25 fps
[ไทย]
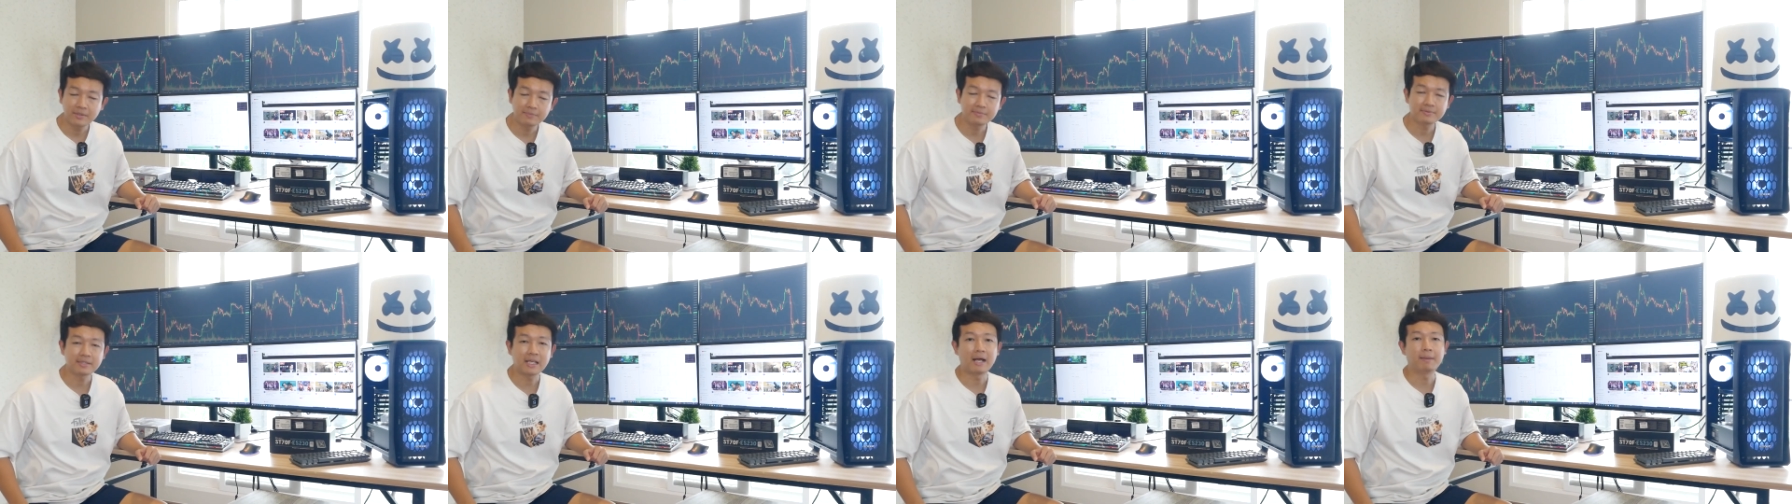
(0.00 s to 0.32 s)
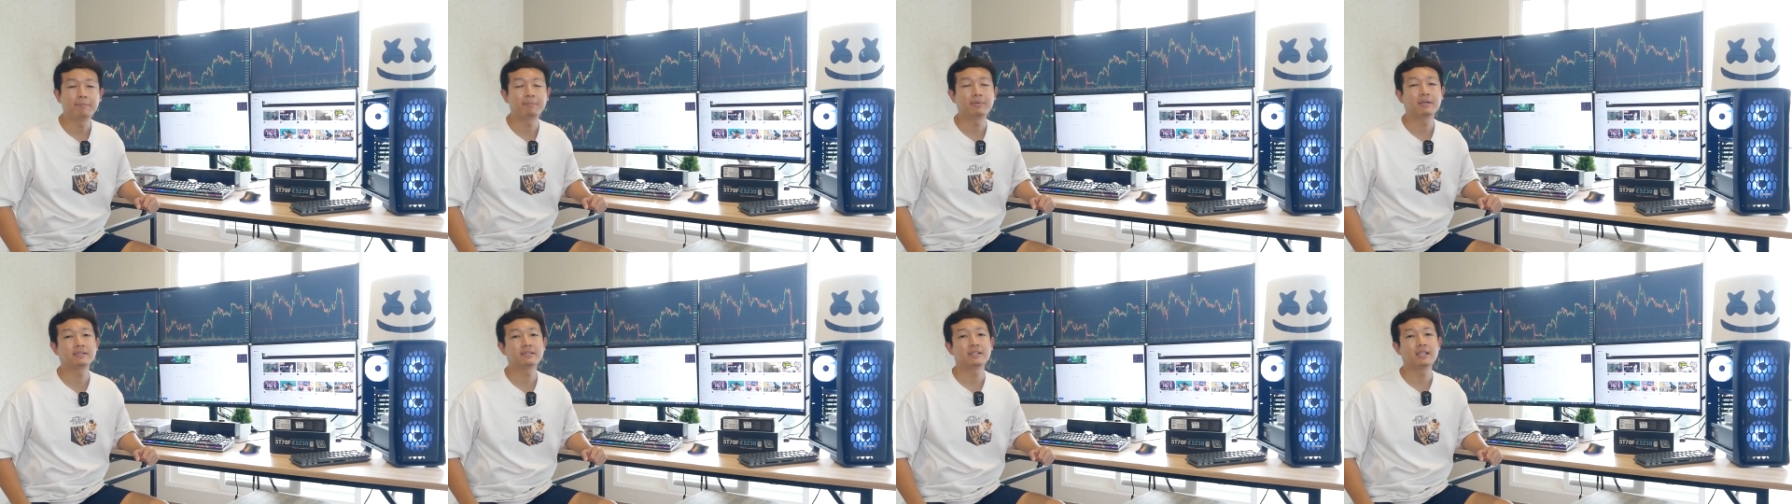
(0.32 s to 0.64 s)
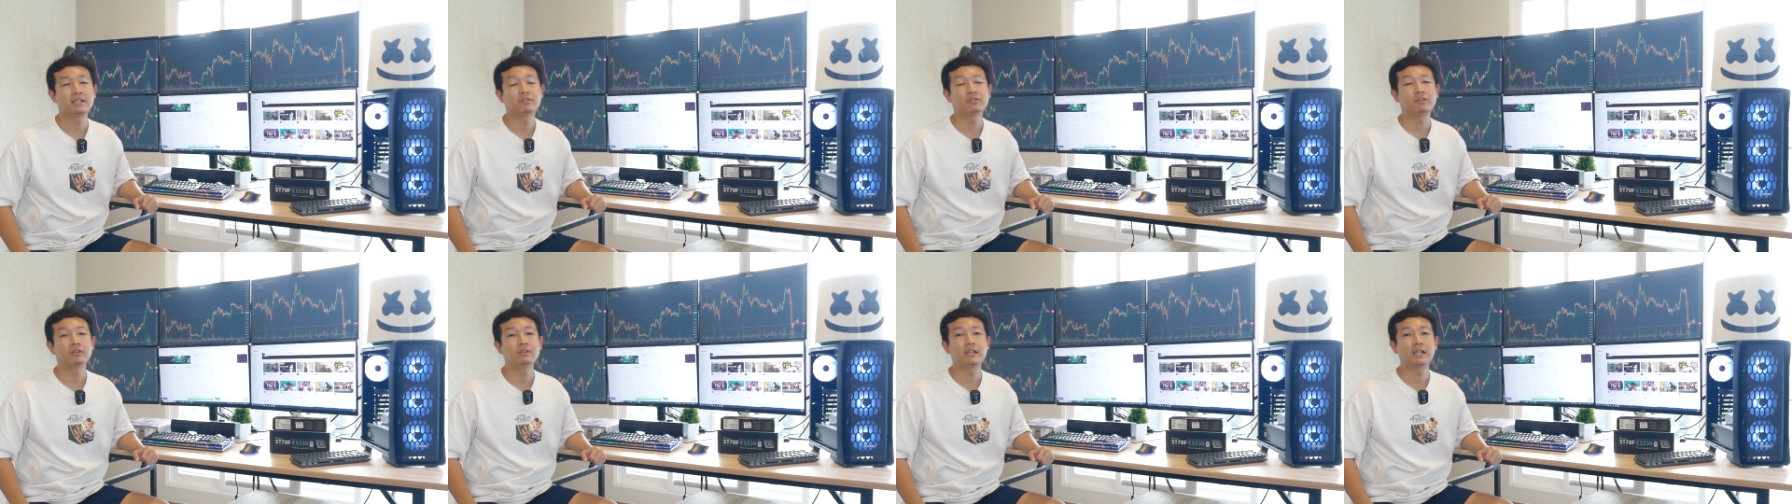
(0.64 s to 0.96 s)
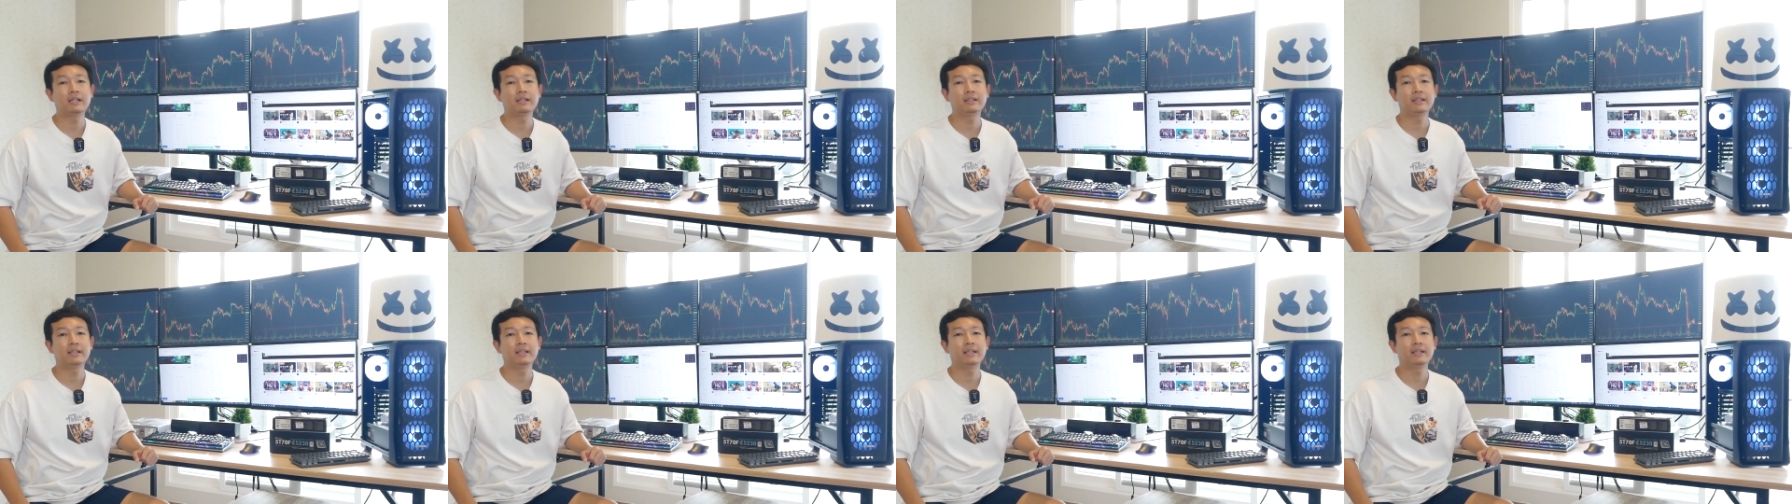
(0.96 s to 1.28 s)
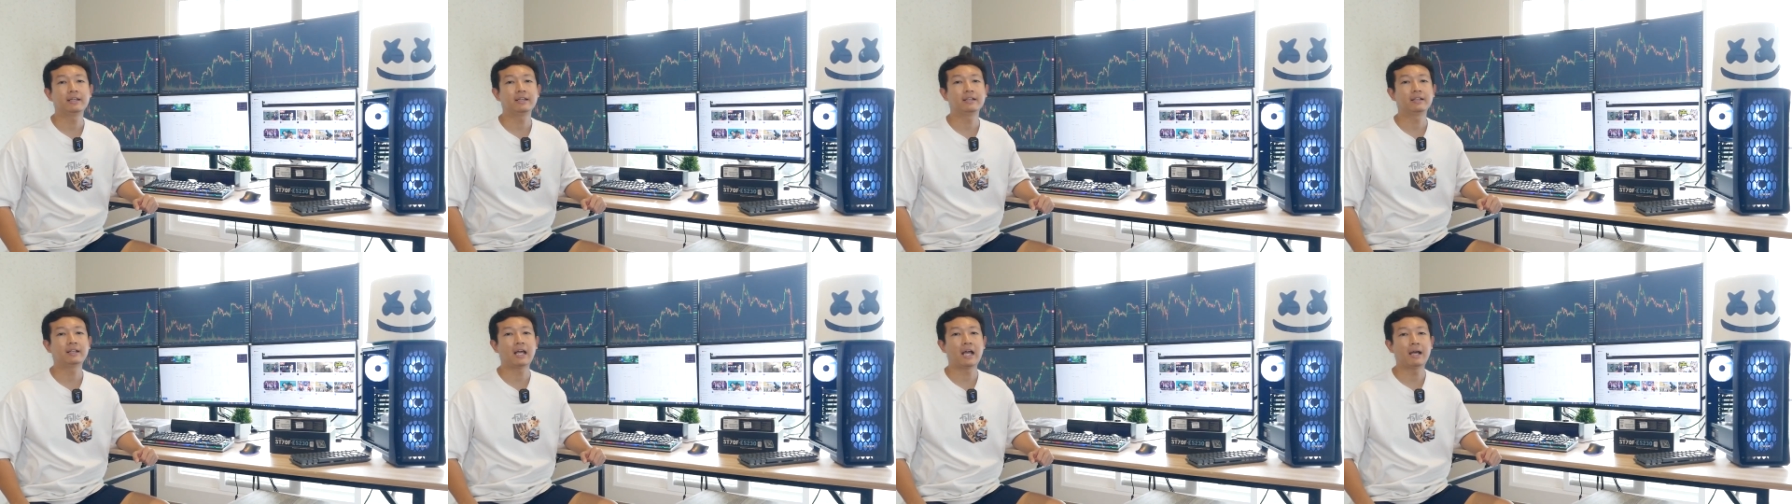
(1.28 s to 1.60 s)
33% เท่านั้นเอ
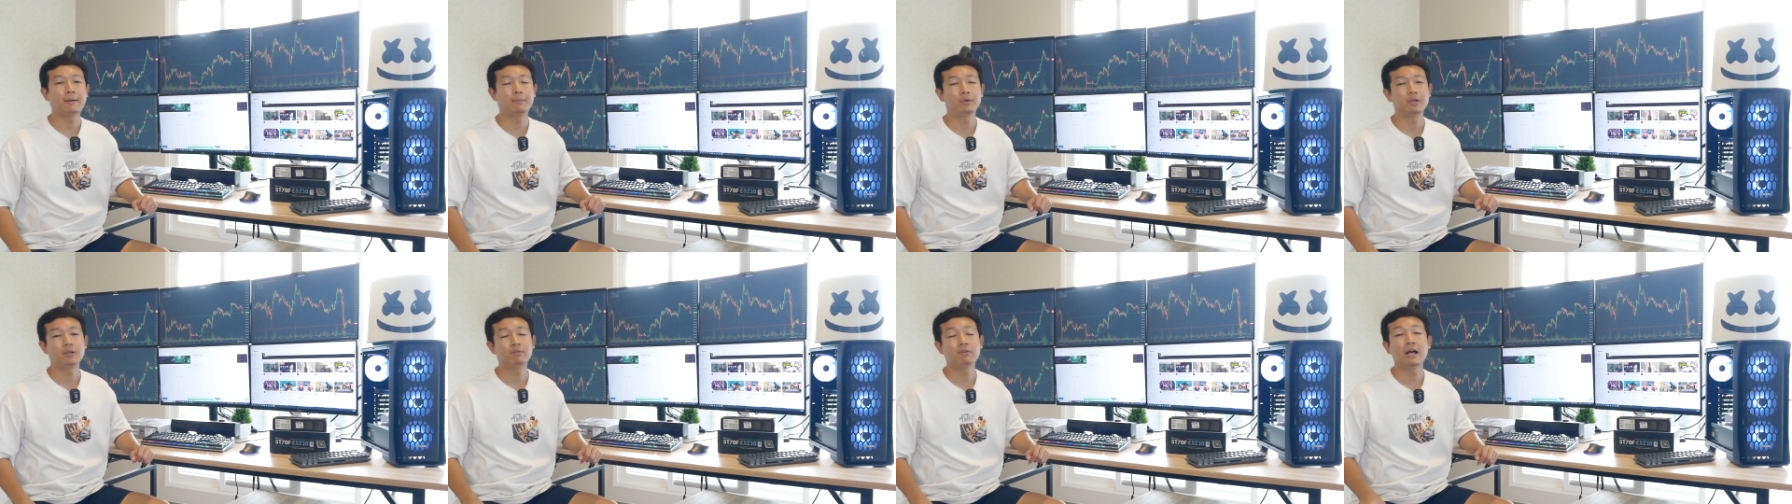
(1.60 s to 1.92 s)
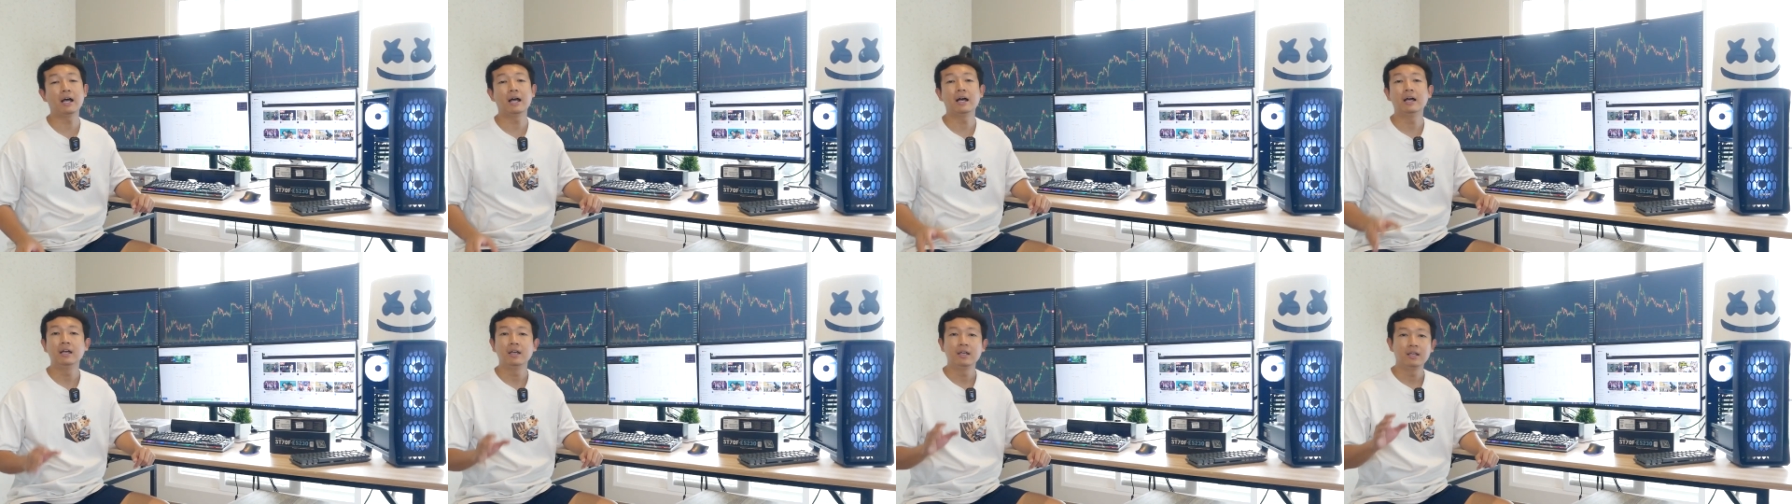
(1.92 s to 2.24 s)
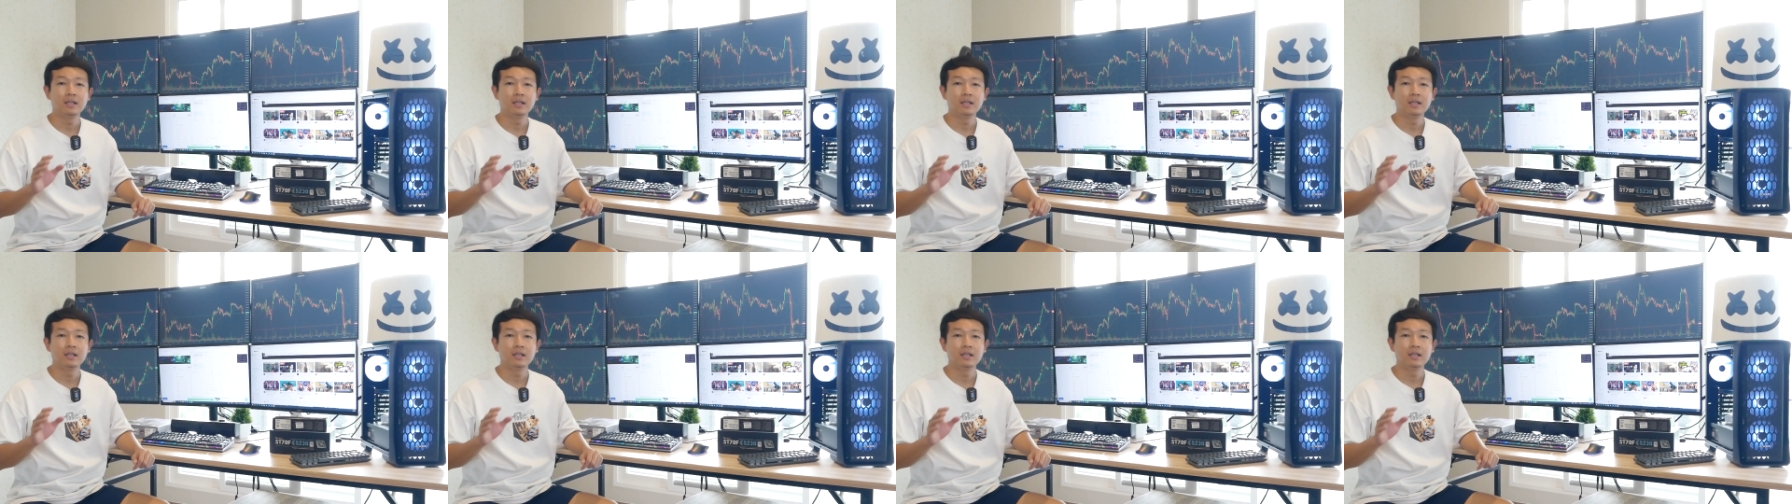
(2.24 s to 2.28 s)
งนะครับบอกเลยว่า